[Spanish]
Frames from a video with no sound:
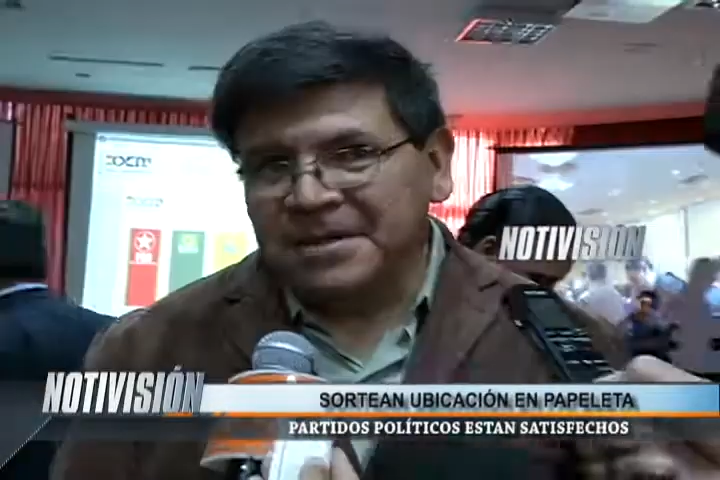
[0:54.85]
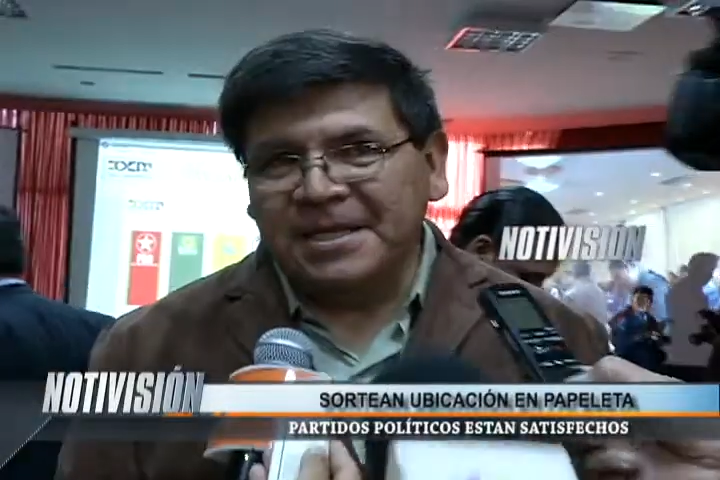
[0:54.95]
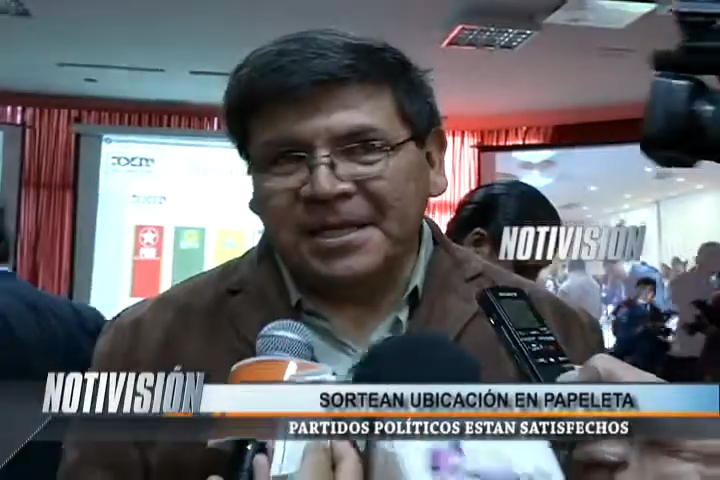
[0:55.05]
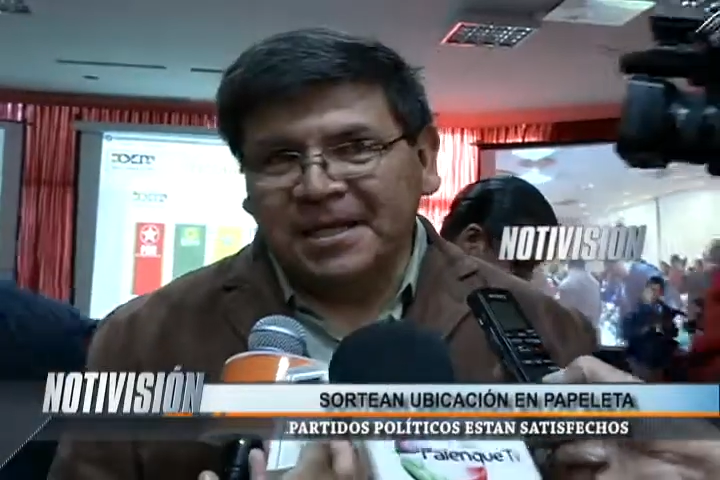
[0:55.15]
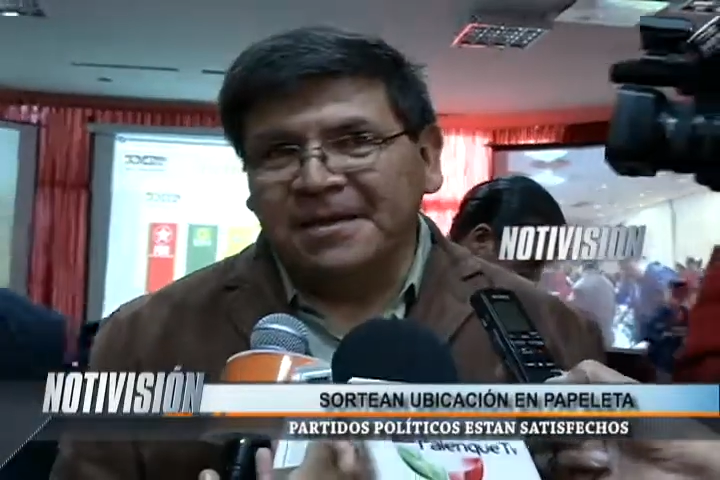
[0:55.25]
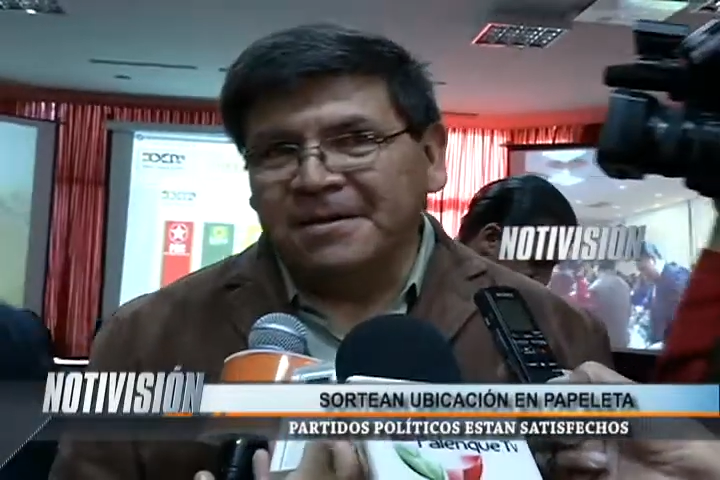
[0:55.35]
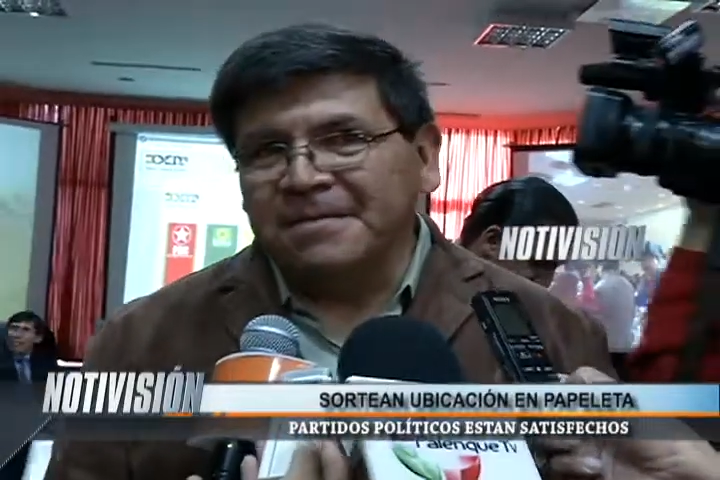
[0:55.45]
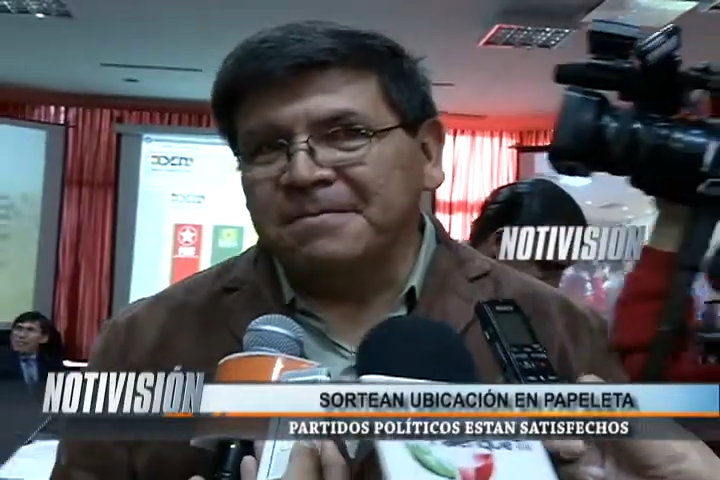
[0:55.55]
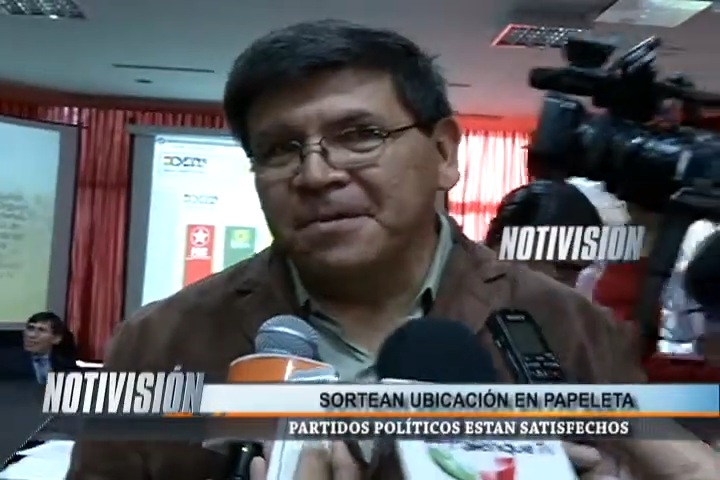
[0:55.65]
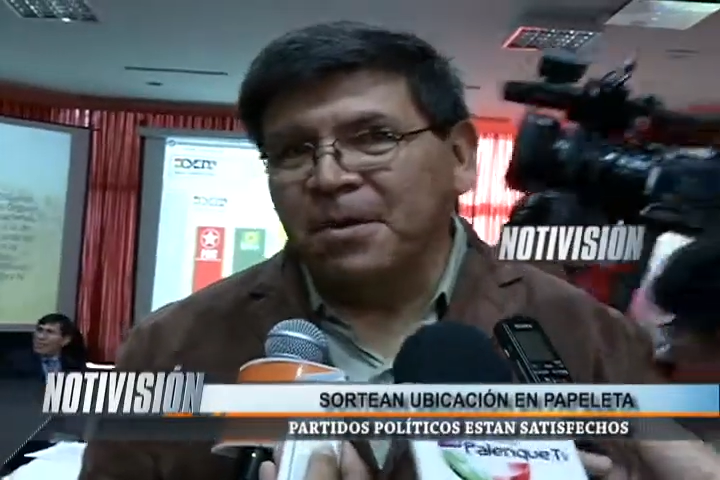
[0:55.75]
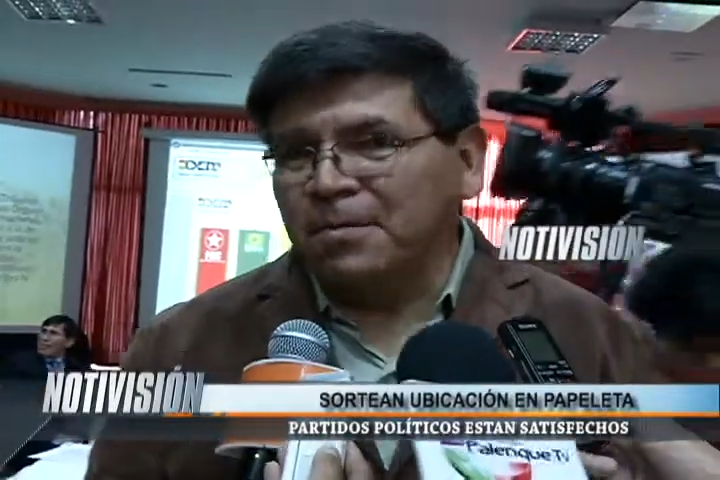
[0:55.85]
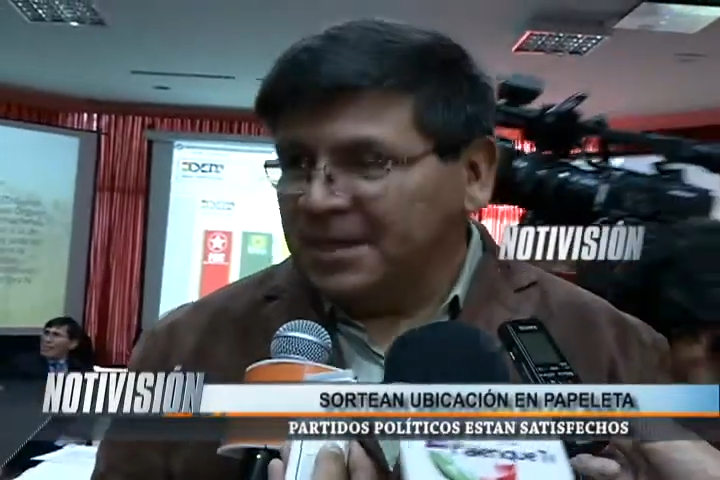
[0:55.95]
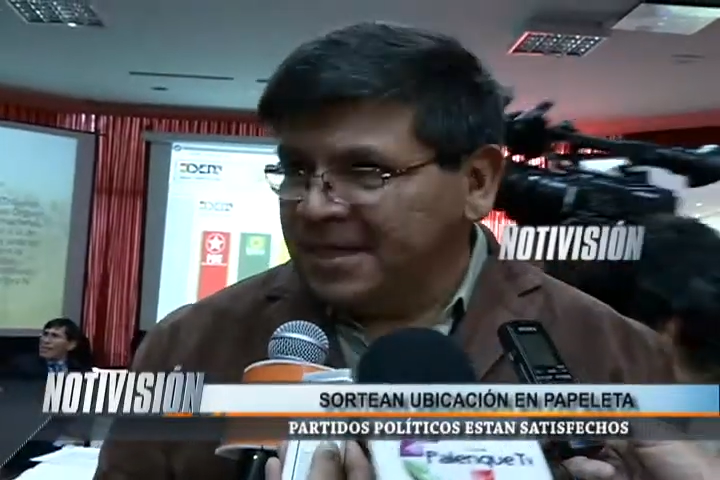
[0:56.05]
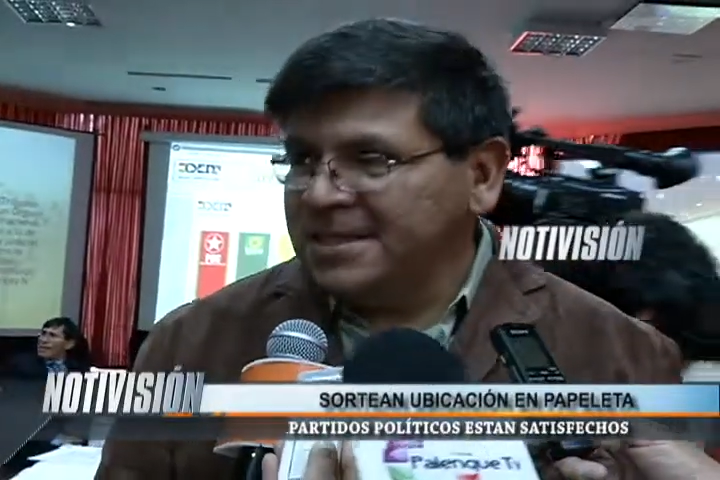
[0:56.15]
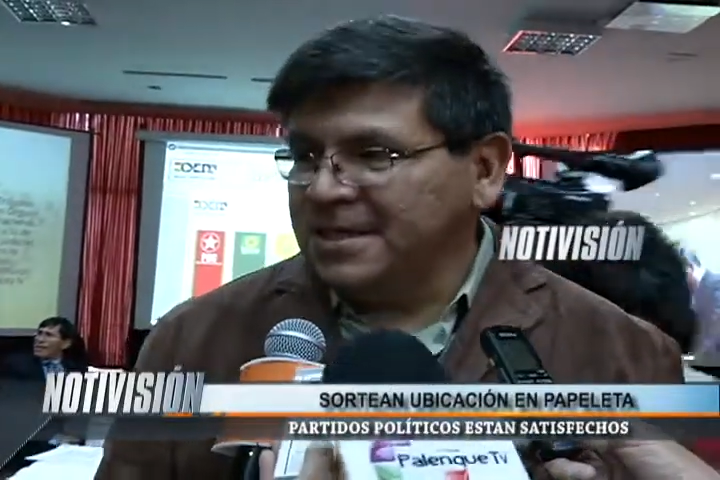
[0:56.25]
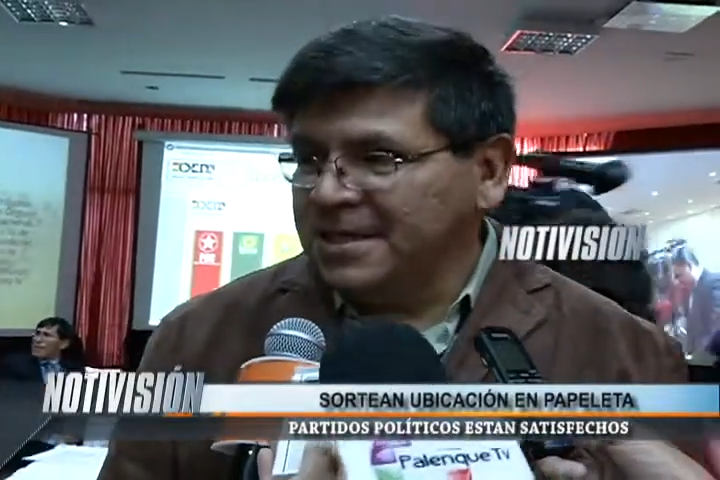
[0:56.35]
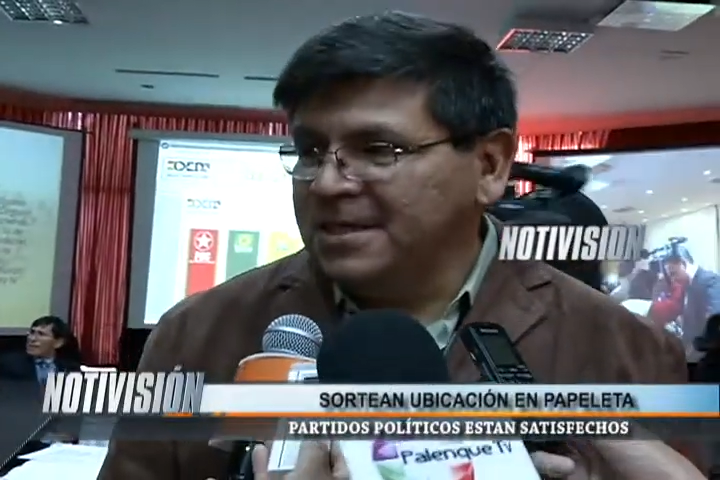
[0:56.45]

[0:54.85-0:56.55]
Genera complacencia,